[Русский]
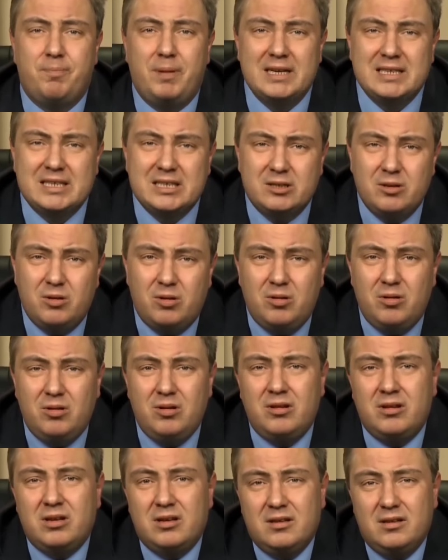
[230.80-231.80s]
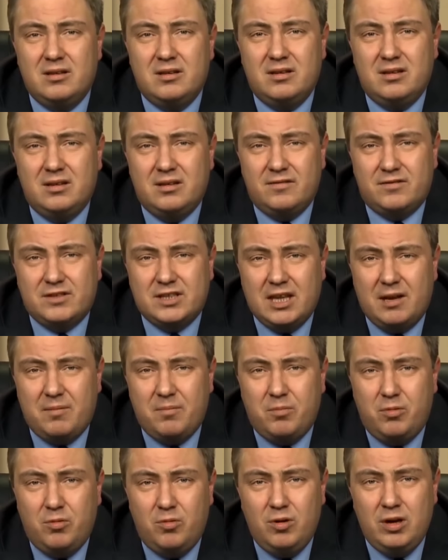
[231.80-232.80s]
посол э, в
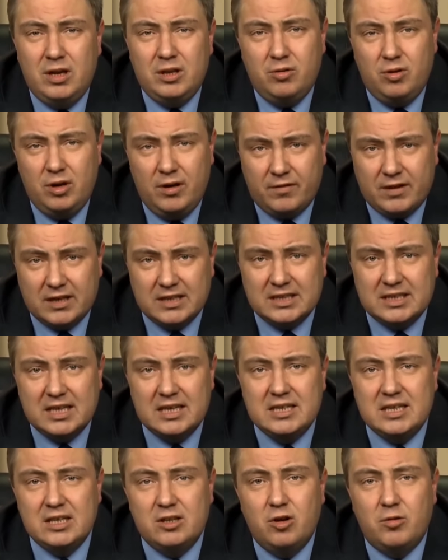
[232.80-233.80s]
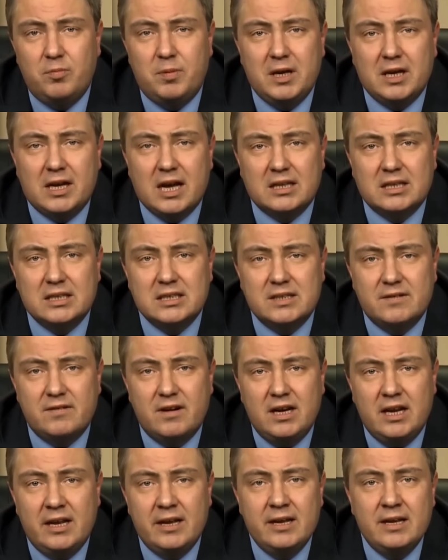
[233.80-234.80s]
Стамбуле, ну или в Константинополе, как
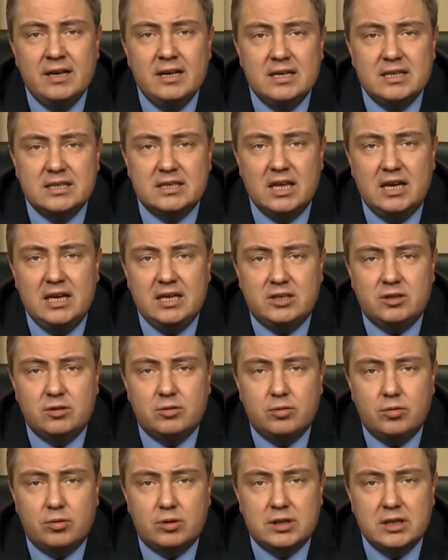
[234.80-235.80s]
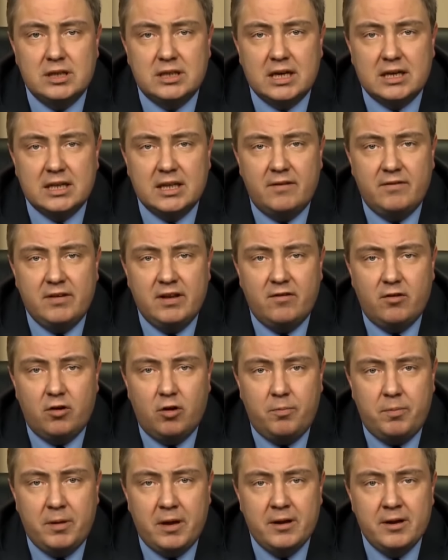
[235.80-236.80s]
называли столицу Турции тогда в
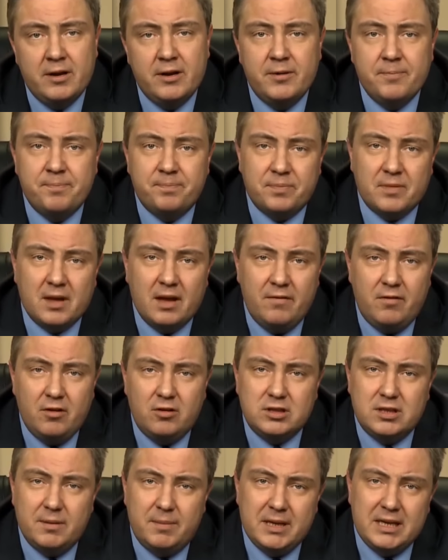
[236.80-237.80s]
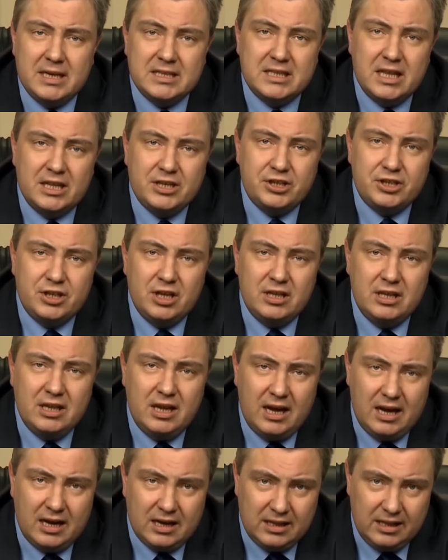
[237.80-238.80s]
Европе, вел себя достаточно
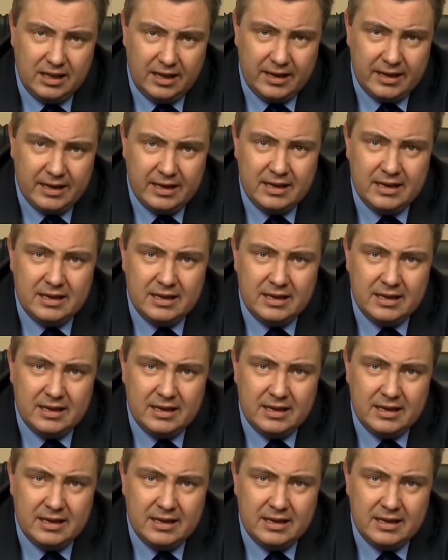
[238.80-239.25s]
нагло,